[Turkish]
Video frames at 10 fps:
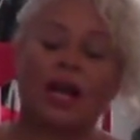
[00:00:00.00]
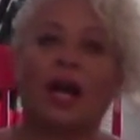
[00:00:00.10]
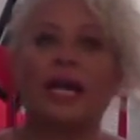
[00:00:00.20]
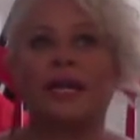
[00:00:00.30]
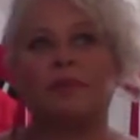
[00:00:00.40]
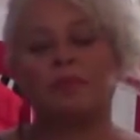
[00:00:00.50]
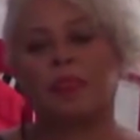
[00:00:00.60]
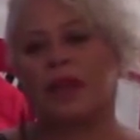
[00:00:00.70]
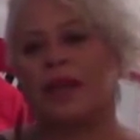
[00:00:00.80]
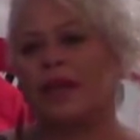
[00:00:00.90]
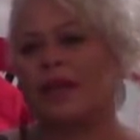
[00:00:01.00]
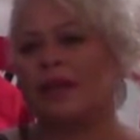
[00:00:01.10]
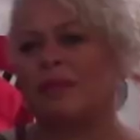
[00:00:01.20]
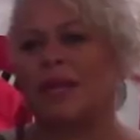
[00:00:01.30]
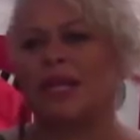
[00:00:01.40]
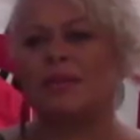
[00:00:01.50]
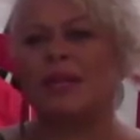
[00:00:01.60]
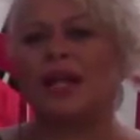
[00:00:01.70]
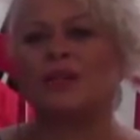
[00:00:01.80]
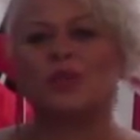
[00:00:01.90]
Hani e, bakalım
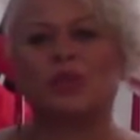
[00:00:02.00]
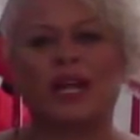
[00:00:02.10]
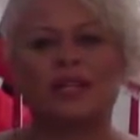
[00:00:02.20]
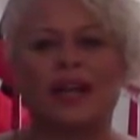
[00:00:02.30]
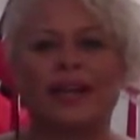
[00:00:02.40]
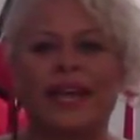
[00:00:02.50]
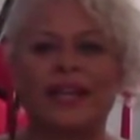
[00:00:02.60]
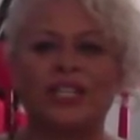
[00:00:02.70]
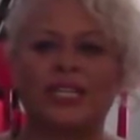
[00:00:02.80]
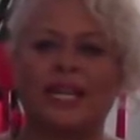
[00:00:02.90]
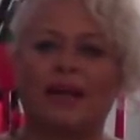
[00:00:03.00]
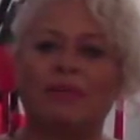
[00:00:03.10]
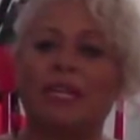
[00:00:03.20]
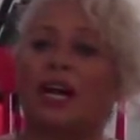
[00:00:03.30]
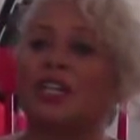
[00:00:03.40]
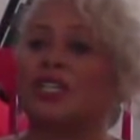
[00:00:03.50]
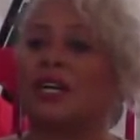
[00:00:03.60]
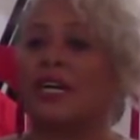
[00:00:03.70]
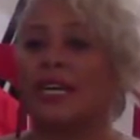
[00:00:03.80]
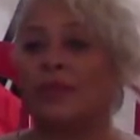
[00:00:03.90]
yalnız olanlar gerçekten bir aşka
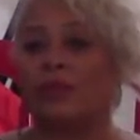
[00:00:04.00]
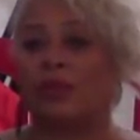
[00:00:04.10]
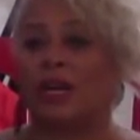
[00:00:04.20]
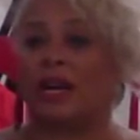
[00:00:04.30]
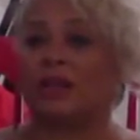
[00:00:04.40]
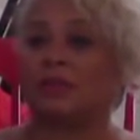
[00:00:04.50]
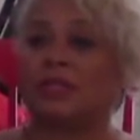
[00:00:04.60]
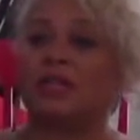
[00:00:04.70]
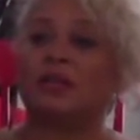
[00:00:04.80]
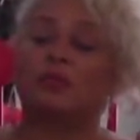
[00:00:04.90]
hak ediyorlar mı?